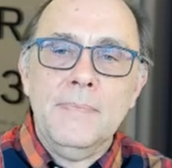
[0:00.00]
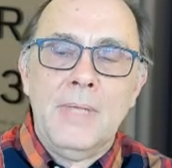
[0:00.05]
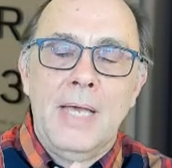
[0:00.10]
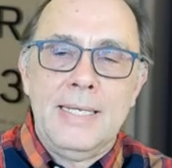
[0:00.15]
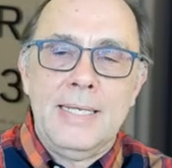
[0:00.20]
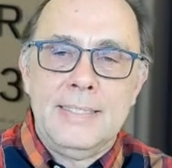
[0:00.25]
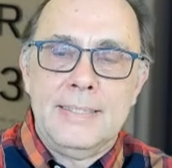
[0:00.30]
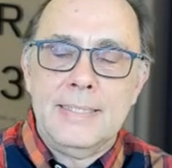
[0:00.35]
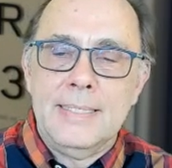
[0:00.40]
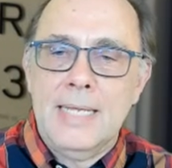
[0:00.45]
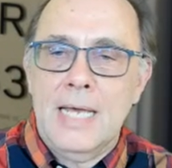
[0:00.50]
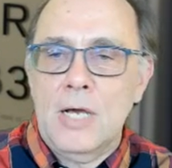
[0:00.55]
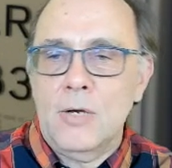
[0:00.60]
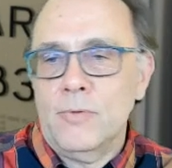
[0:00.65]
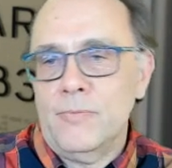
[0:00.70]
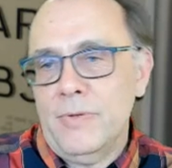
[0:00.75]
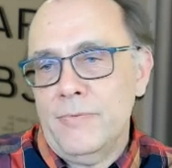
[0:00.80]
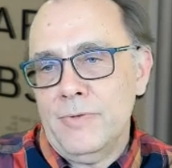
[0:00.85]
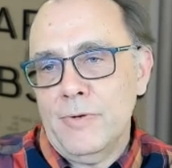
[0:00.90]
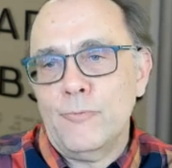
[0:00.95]
ein
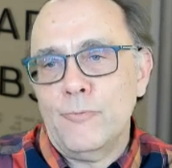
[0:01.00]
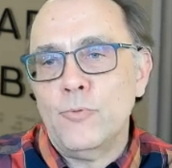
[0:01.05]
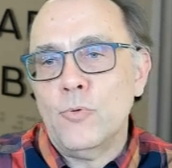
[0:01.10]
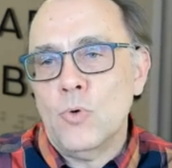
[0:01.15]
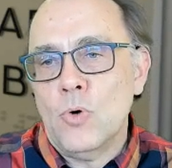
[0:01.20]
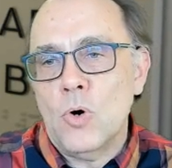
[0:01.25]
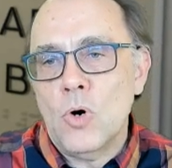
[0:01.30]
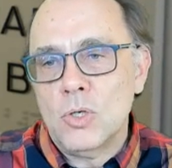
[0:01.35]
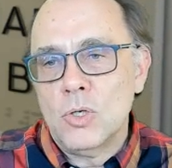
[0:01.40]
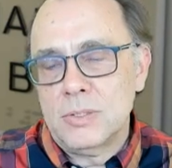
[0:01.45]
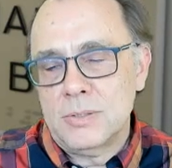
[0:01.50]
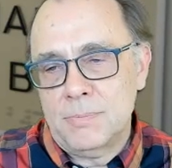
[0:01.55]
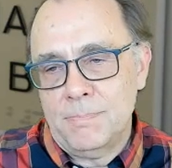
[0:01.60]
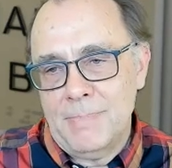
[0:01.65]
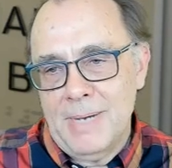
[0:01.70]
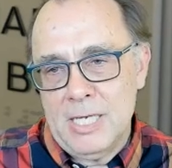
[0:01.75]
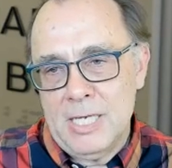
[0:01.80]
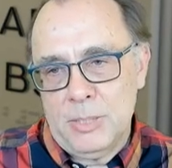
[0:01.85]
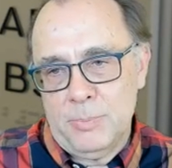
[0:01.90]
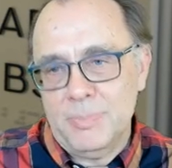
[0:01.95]
Szenario, wenn wir vor Ort
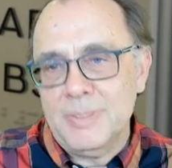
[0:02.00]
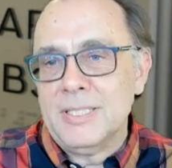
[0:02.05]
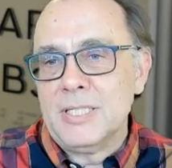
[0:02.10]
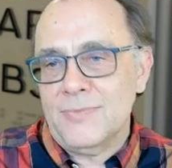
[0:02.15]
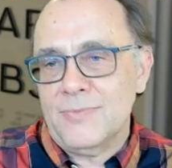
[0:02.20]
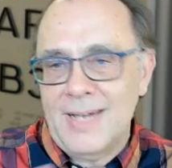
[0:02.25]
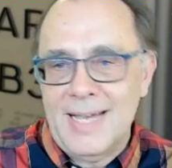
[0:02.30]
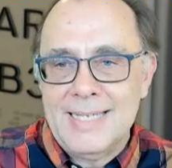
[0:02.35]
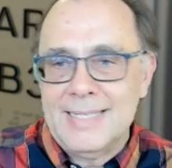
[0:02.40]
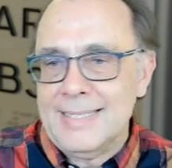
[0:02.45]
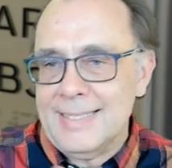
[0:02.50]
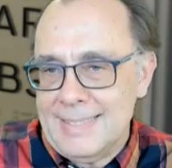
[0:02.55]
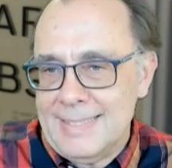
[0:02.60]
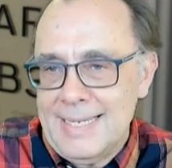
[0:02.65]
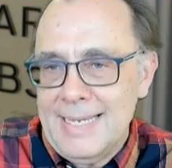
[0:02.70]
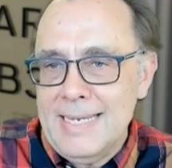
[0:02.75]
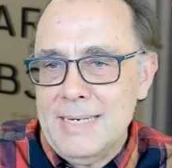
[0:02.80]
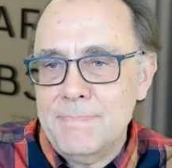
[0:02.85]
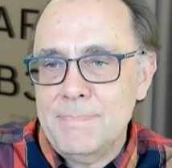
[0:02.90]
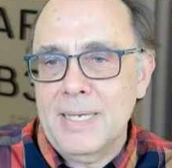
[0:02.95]
beispielsweise
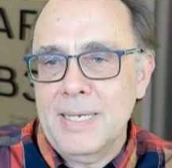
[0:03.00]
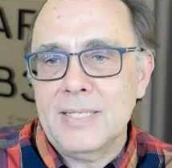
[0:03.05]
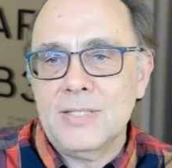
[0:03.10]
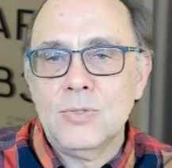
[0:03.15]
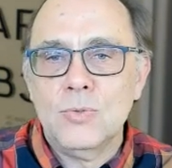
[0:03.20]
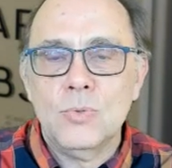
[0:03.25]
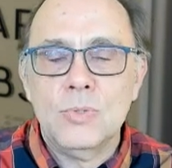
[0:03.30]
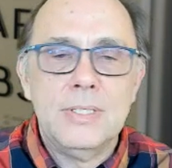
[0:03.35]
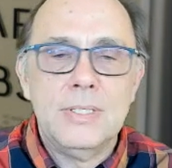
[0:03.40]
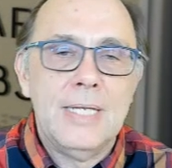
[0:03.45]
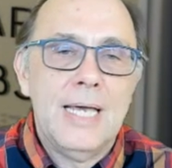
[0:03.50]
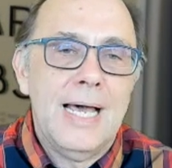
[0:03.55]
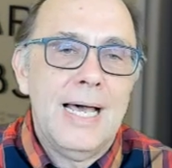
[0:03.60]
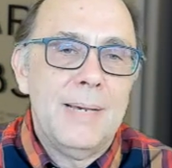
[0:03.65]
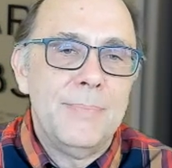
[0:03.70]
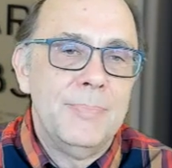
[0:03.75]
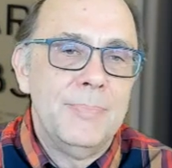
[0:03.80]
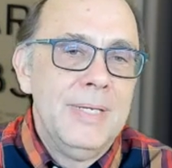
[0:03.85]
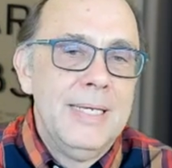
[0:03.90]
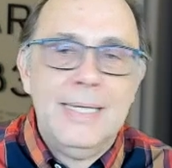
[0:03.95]
zehn Personen
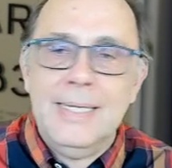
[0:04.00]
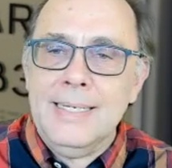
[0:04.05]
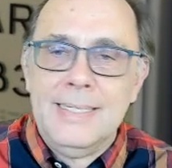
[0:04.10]
haben.